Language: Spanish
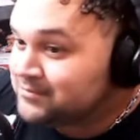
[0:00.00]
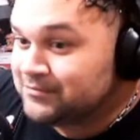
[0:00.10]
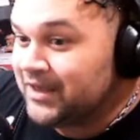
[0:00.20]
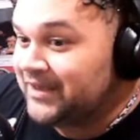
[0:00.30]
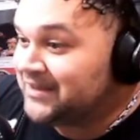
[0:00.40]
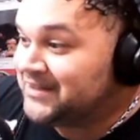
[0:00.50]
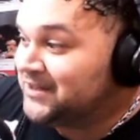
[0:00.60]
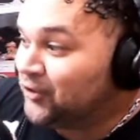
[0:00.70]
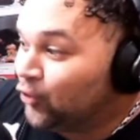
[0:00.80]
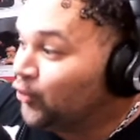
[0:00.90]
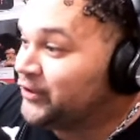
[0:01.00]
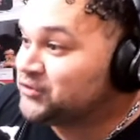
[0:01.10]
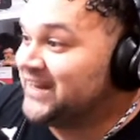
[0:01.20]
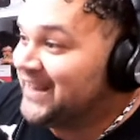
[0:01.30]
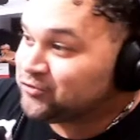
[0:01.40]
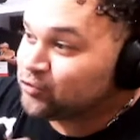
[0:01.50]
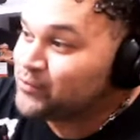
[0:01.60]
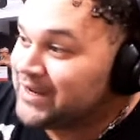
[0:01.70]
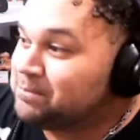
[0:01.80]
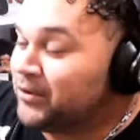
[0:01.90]
Eh, eh, lo lógico sería
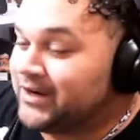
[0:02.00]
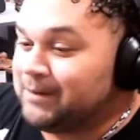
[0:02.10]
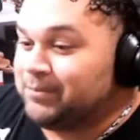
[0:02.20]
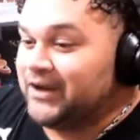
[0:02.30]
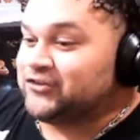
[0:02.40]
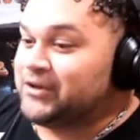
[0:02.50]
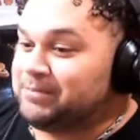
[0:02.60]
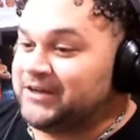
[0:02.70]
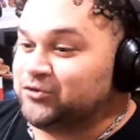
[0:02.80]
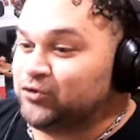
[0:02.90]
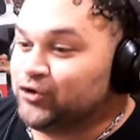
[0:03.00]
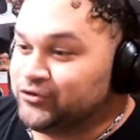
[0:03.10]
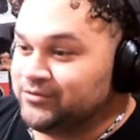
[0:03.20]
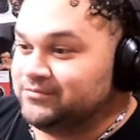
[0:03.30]
tú ir por el campeonato de Espíritu Doyo.